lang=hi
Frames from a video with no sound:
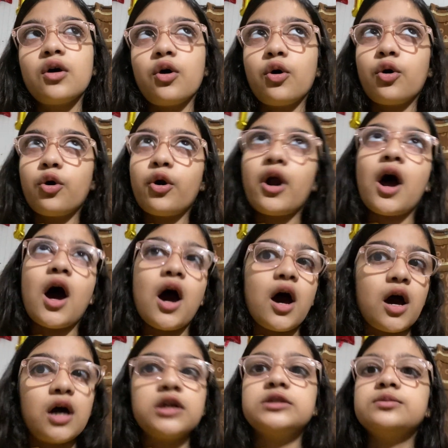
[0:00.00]
और
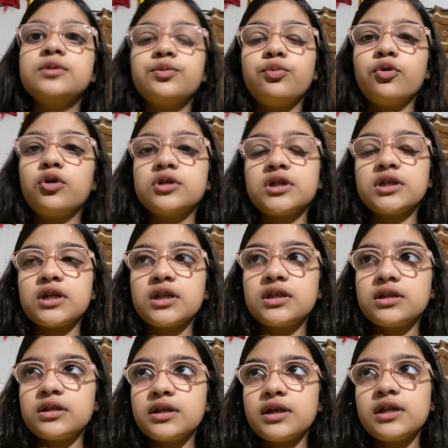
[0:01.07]
आज भी बहुत ज़्यादा
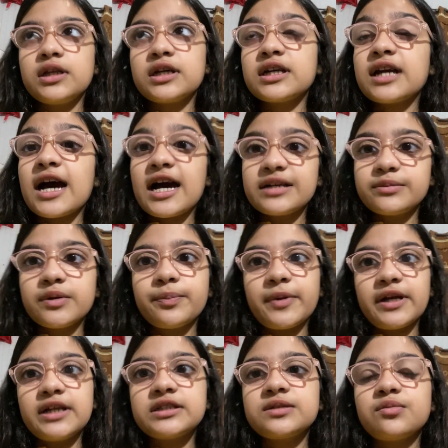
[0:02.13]
थी लेकिन आज मैं
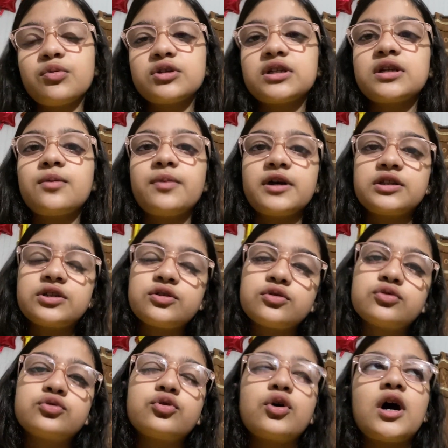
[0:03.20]
पहले से बहुत ज़्यादा बेहतर हूँ
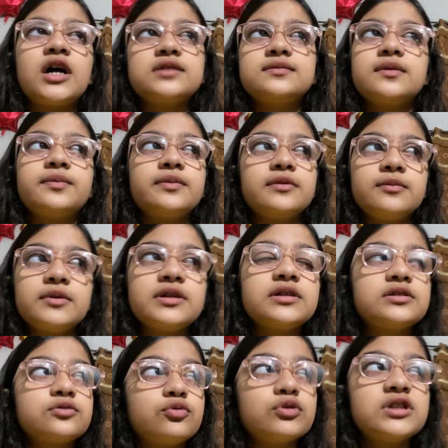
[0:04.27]
तो आज मैं फिर भी
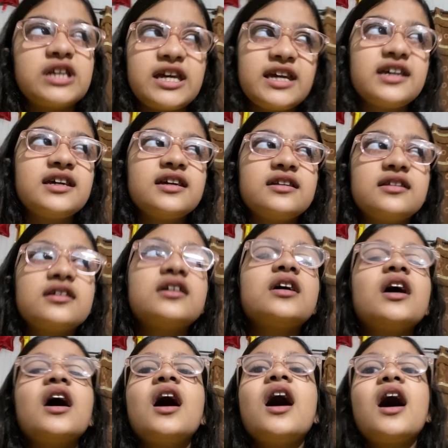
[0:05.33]
स्कूल नहीं की थी
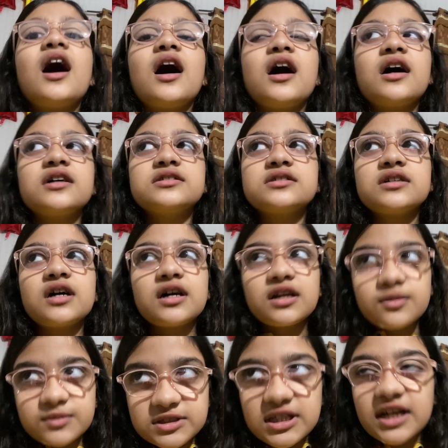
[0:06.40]
आज हर
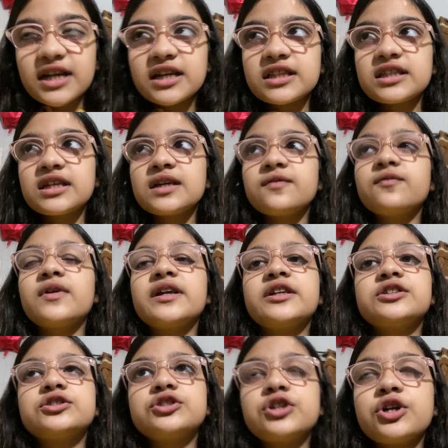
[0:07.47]
इच्छा गई थी
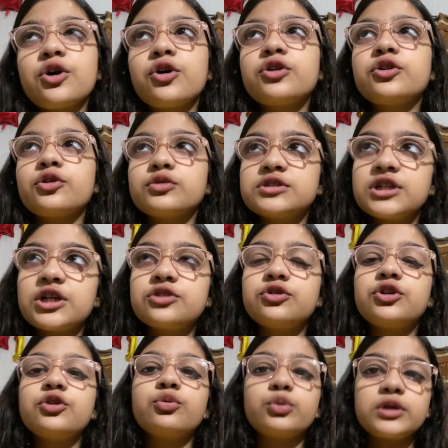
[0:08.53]
वेनसडे और ट्यूज़डे की
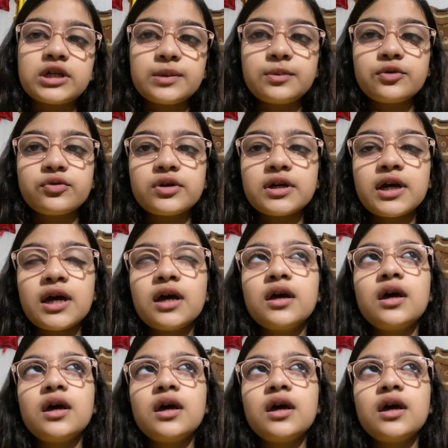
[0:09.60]
छुट्टी उनकी भी हुई है